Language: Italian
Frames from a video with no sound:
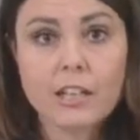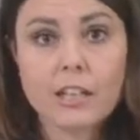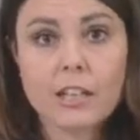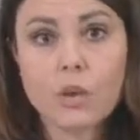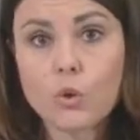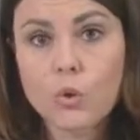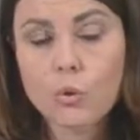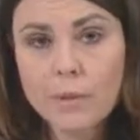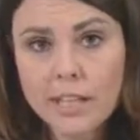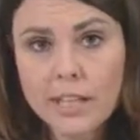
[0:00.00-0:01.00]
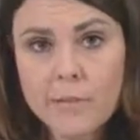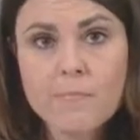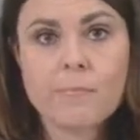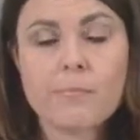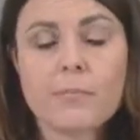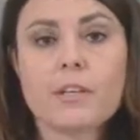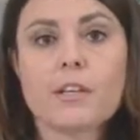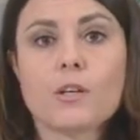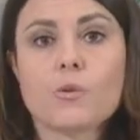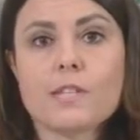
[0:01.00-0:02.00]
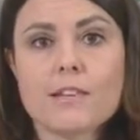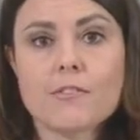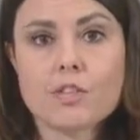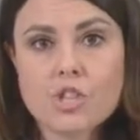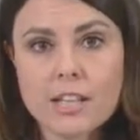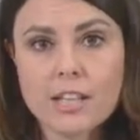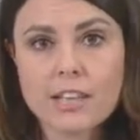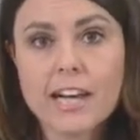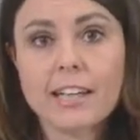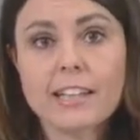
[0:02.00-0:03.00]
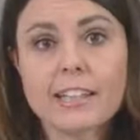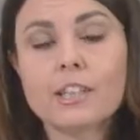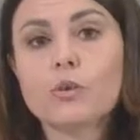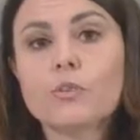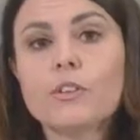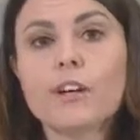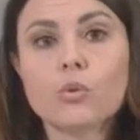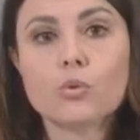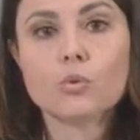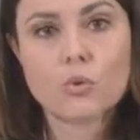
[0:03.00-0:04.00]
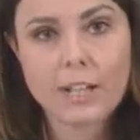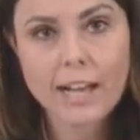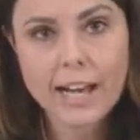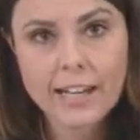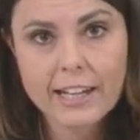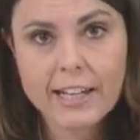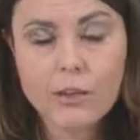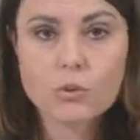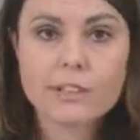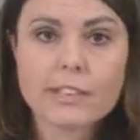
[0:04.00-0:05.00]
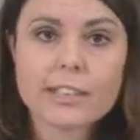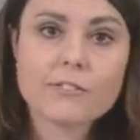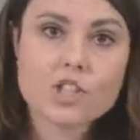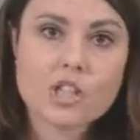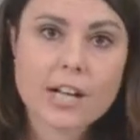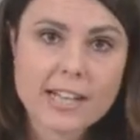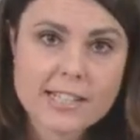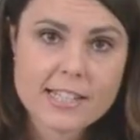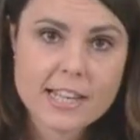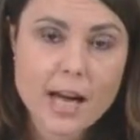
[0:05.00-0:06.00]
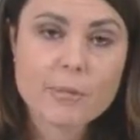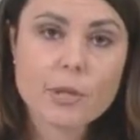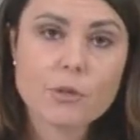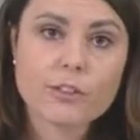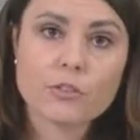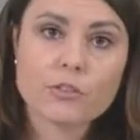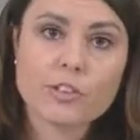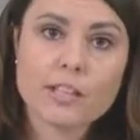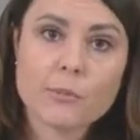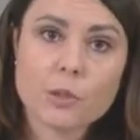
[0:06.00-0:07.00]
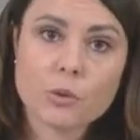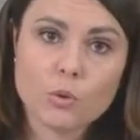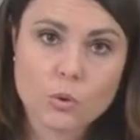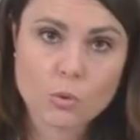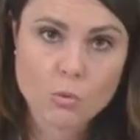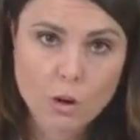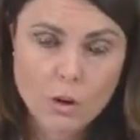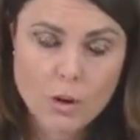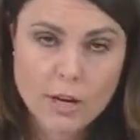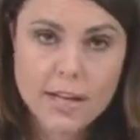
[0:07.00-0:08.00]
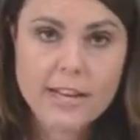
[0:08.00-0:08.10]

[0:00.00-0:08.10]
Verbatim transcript: eh, come eh, in questa vicenda chi doveva controllare le autorità di vigilanza abbiano fatto venire meno il loro ruolo